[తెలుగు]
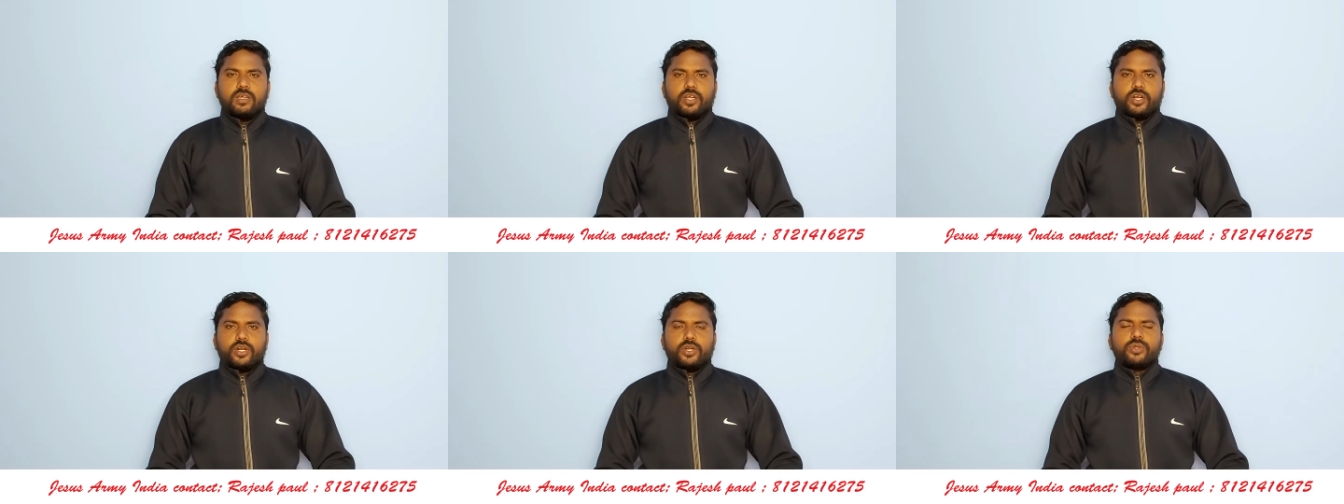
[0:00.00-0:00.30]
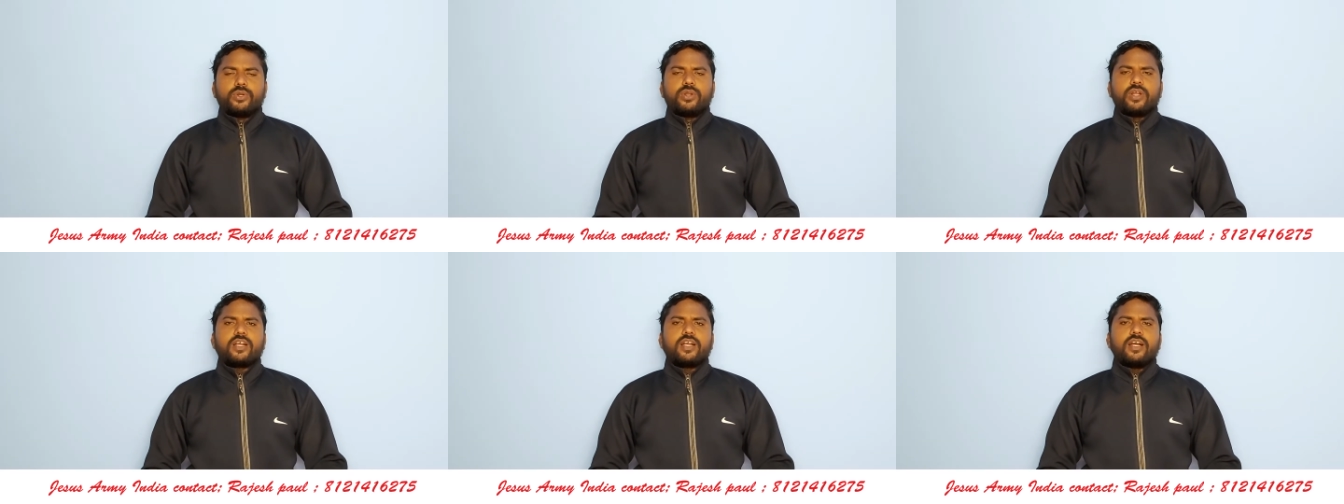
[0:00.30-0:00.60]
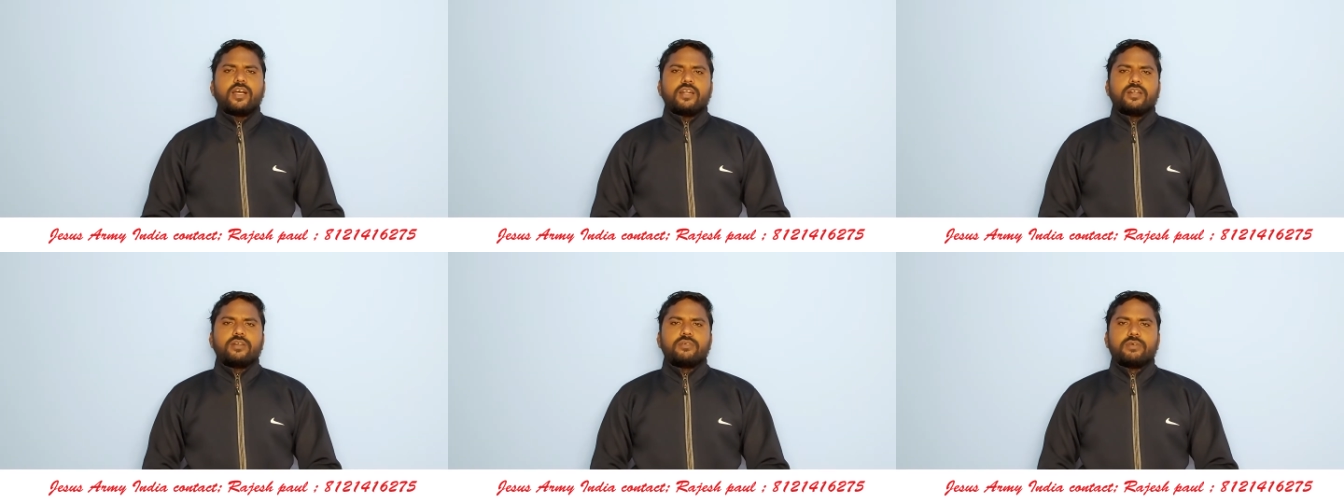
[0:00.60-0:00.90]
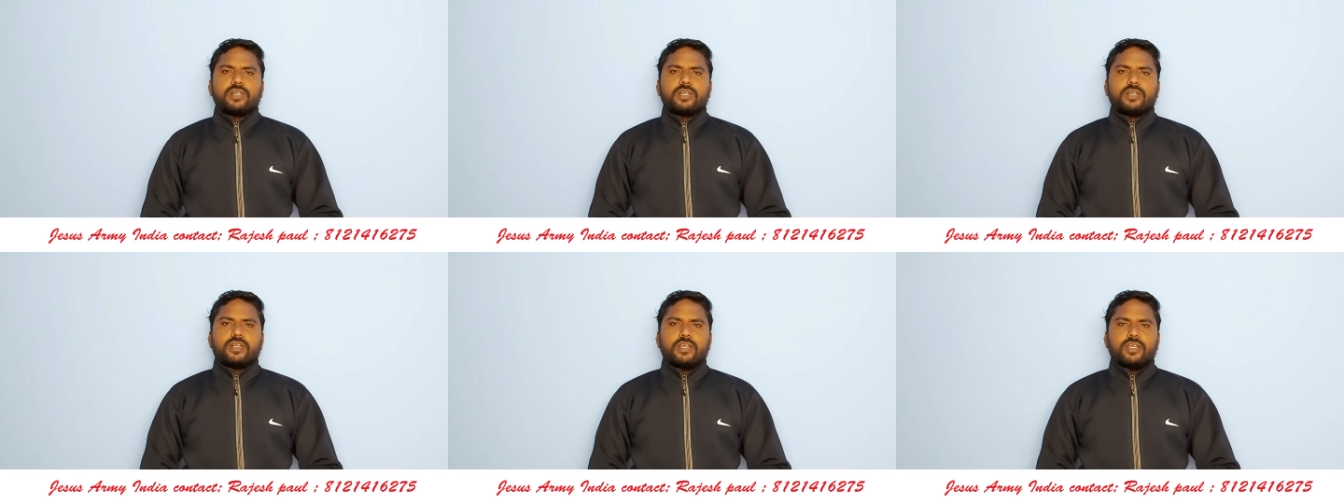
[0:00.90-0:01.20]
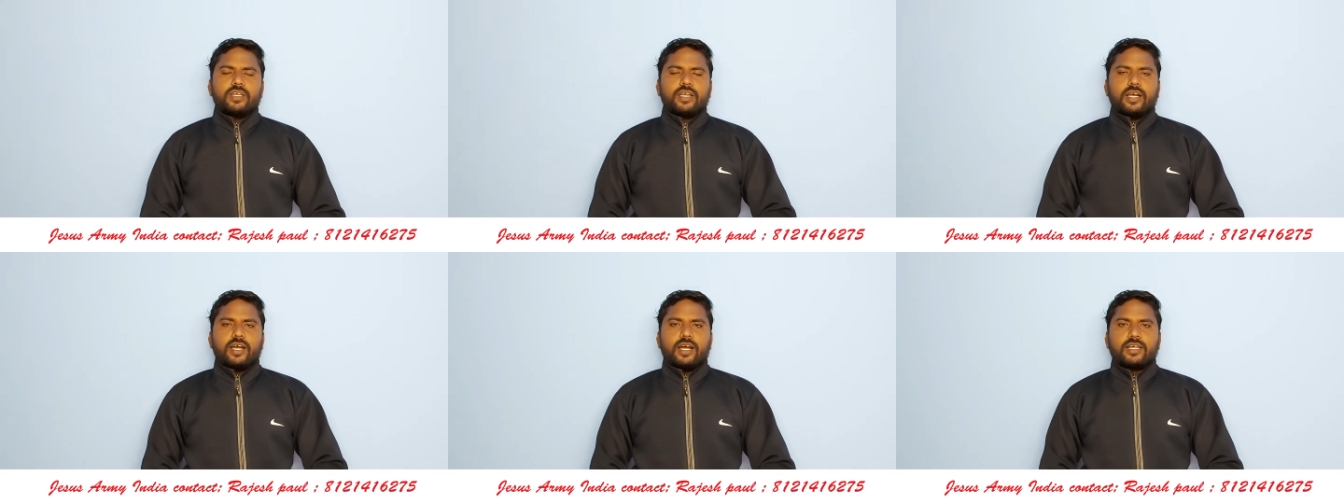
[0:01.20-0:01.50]
రెండు రకాలైనటువంటి
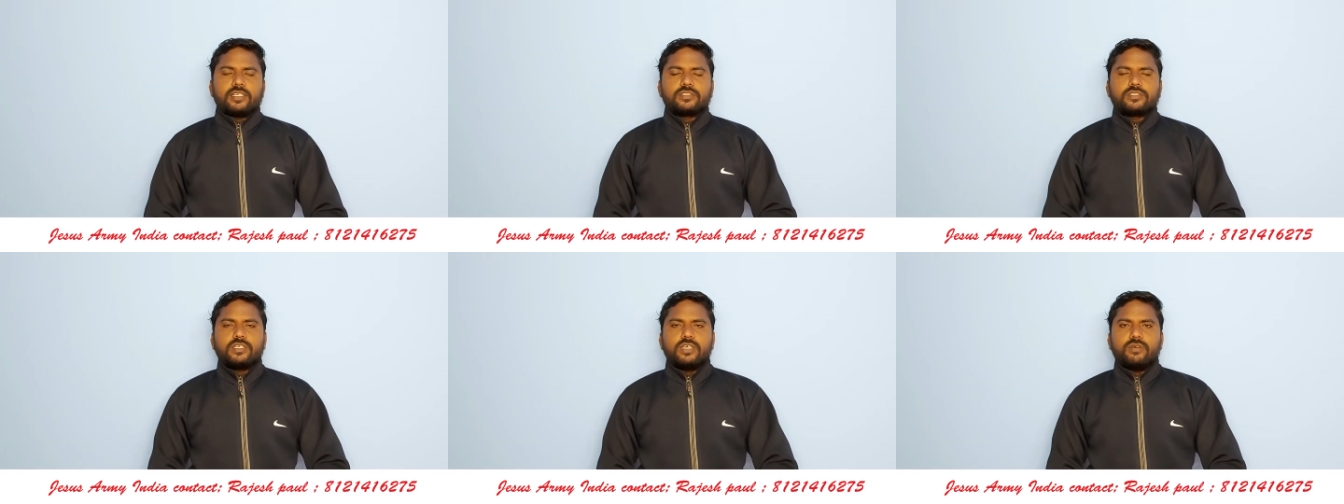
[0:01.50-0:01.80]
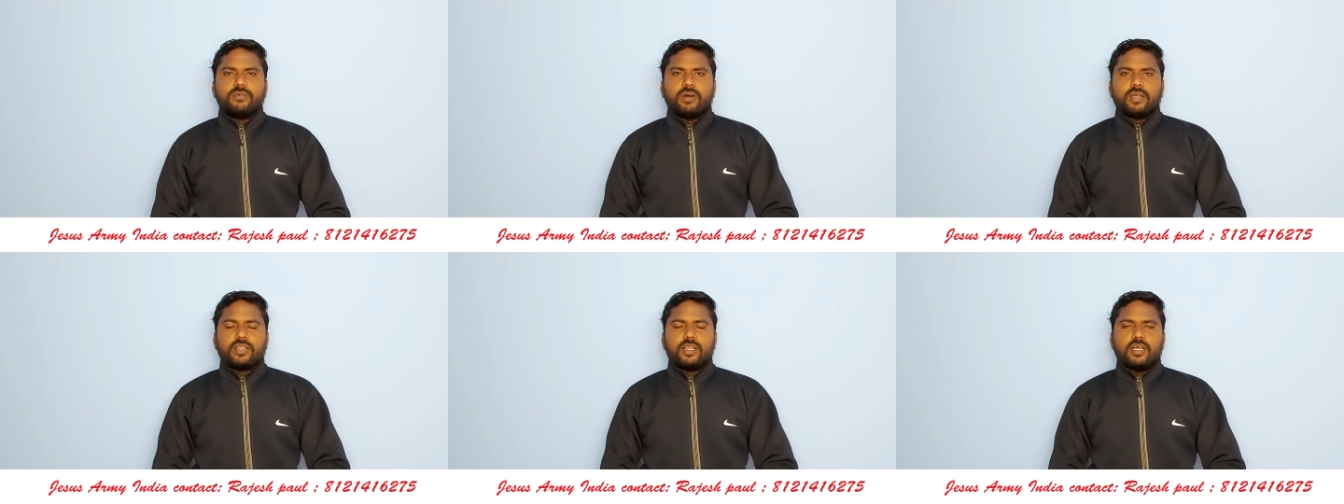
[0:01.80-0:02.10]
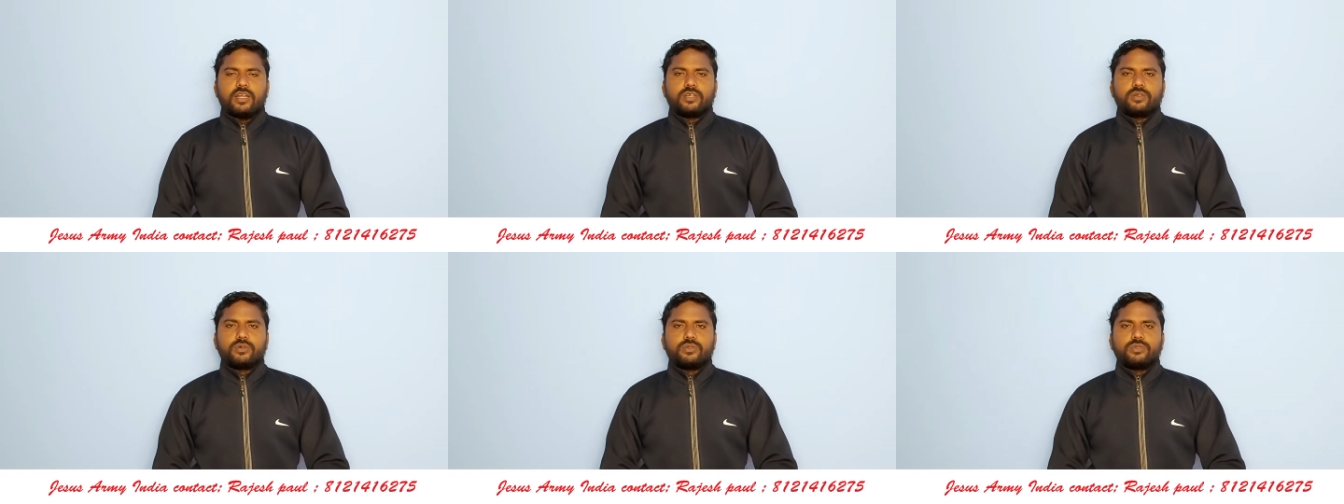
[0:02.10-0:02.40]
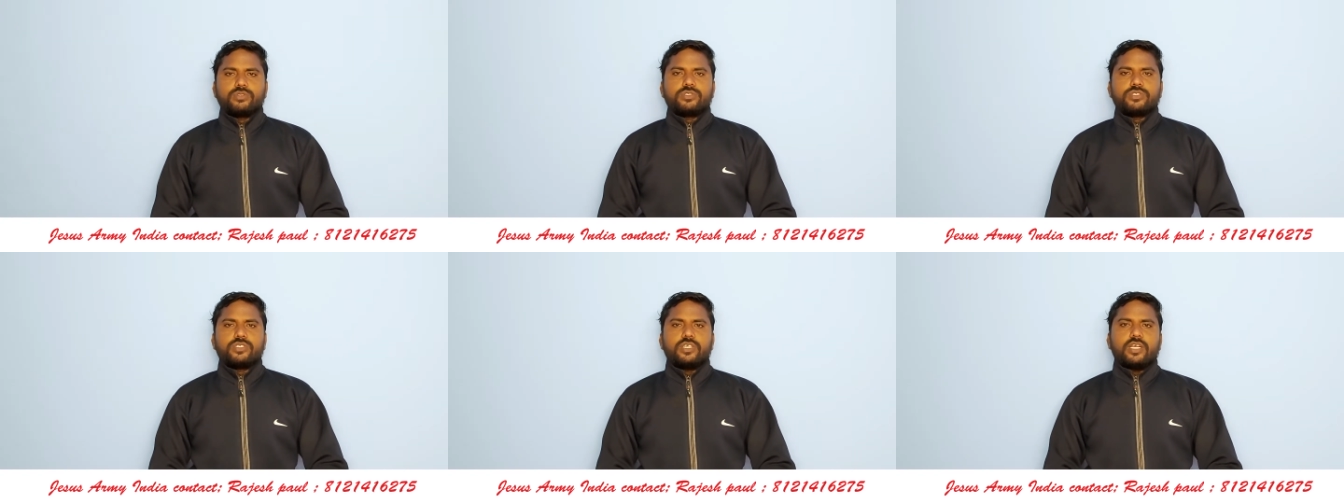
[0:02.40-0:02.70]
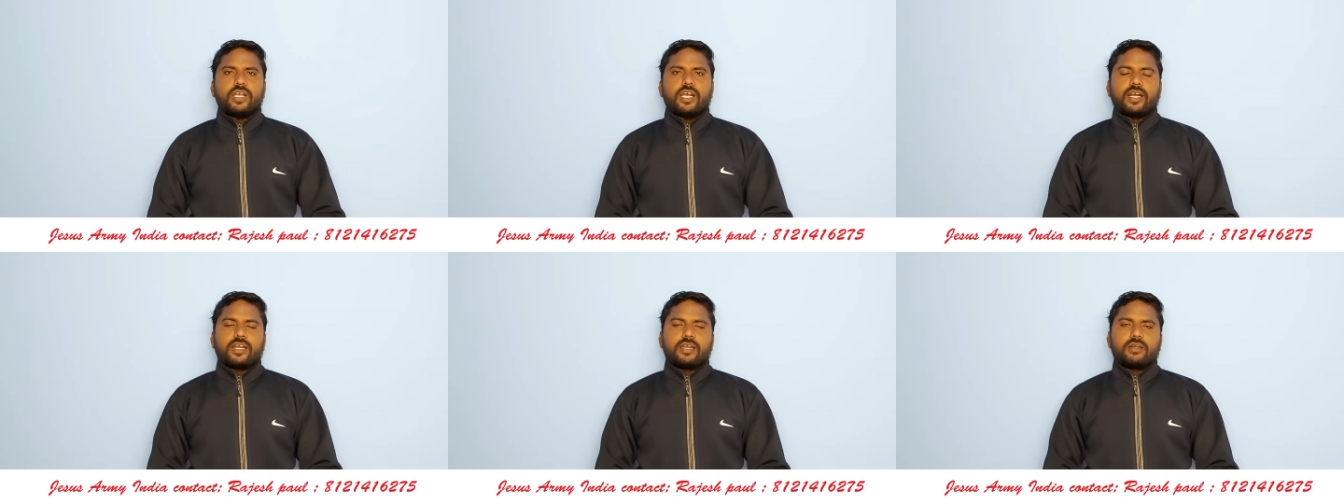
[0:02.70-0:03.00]
ఆశీర్వాదాల గురించి
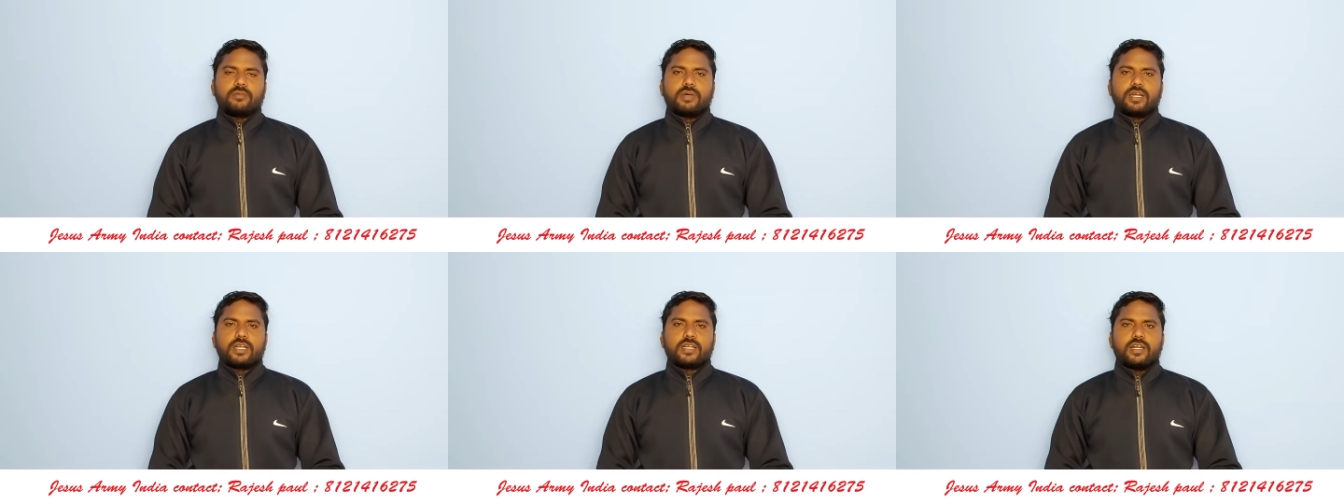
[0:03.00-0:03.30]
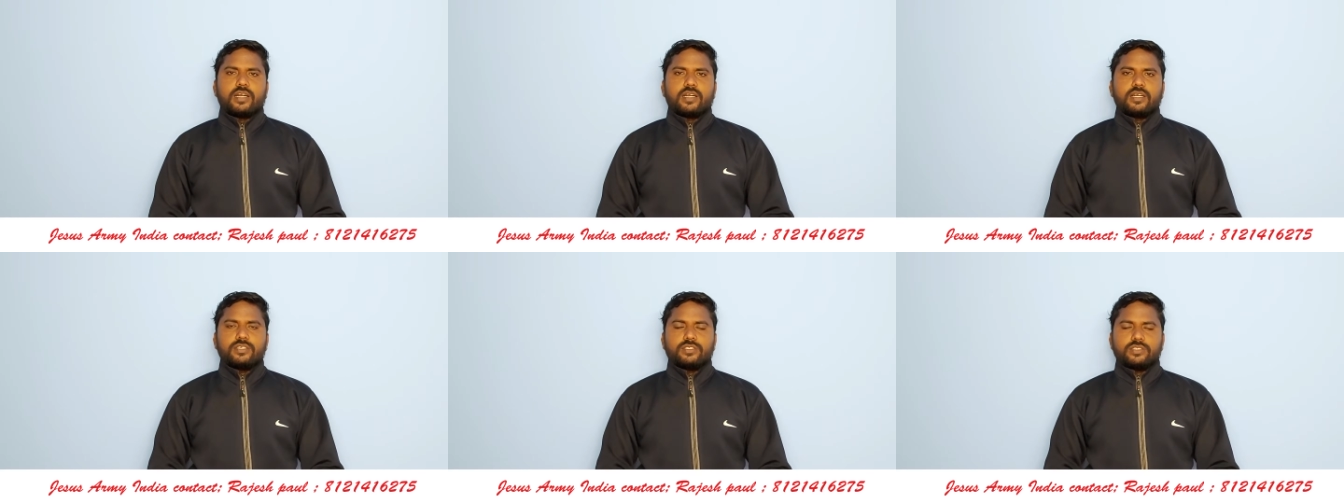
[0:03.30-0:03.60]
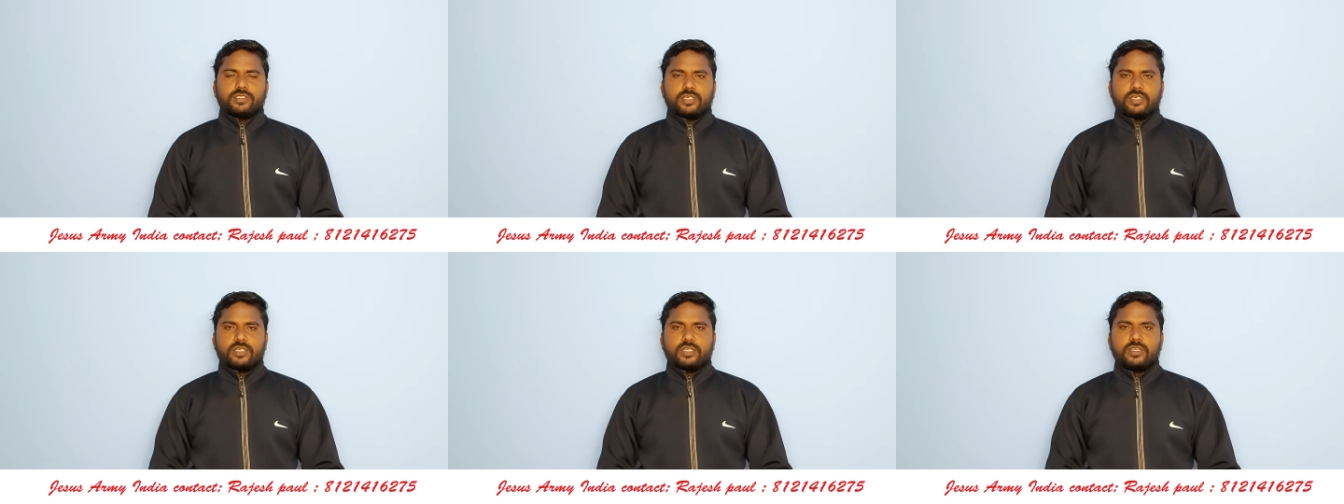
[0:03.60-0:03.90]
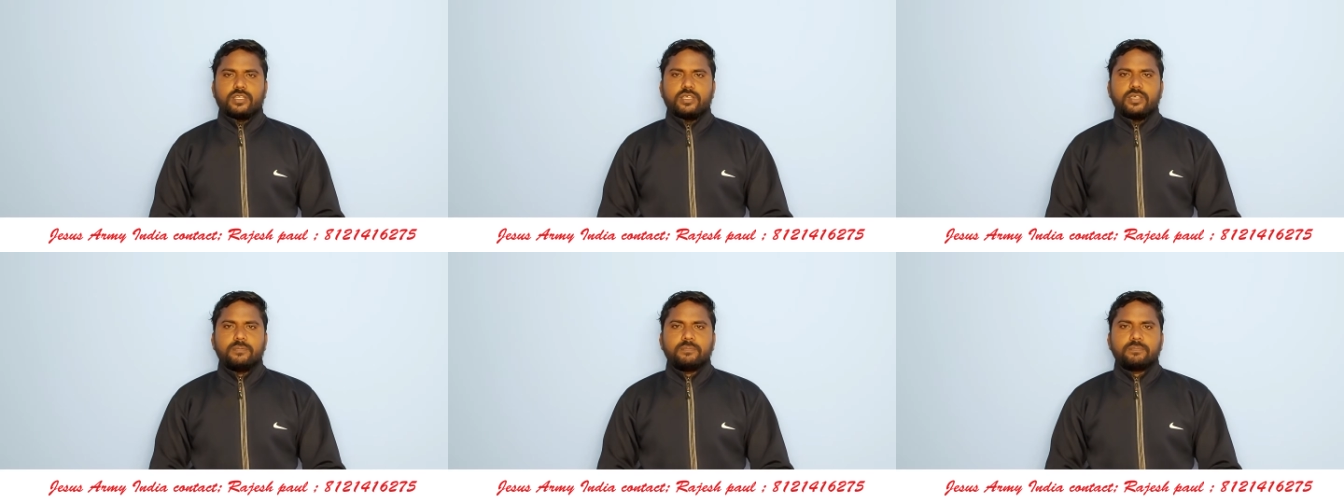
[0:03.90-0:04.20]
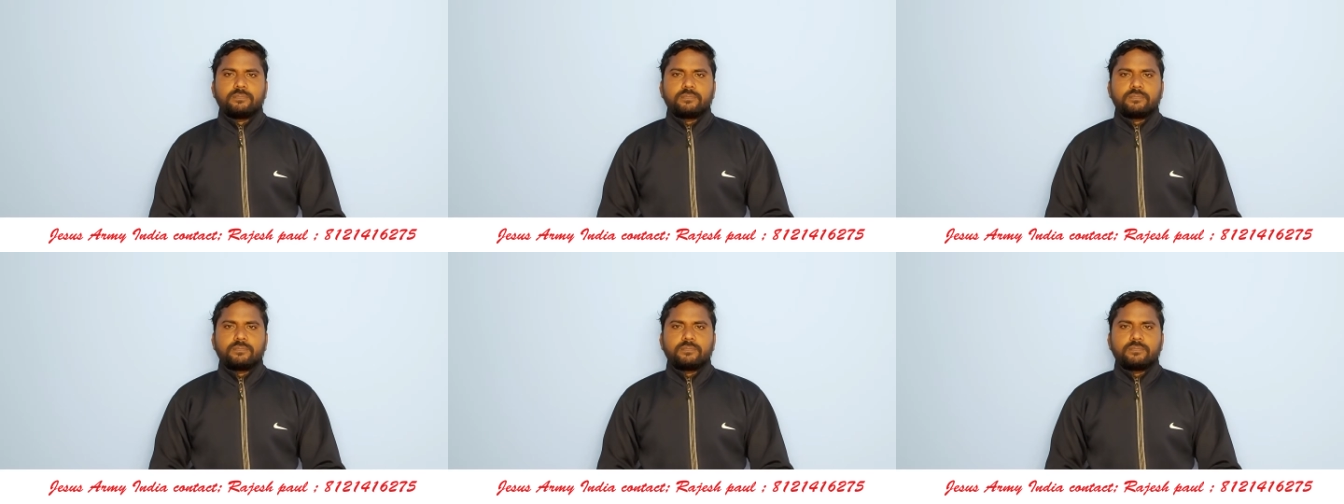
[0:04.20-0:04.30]
అక్కడ మాట్లాడడం జరిగింది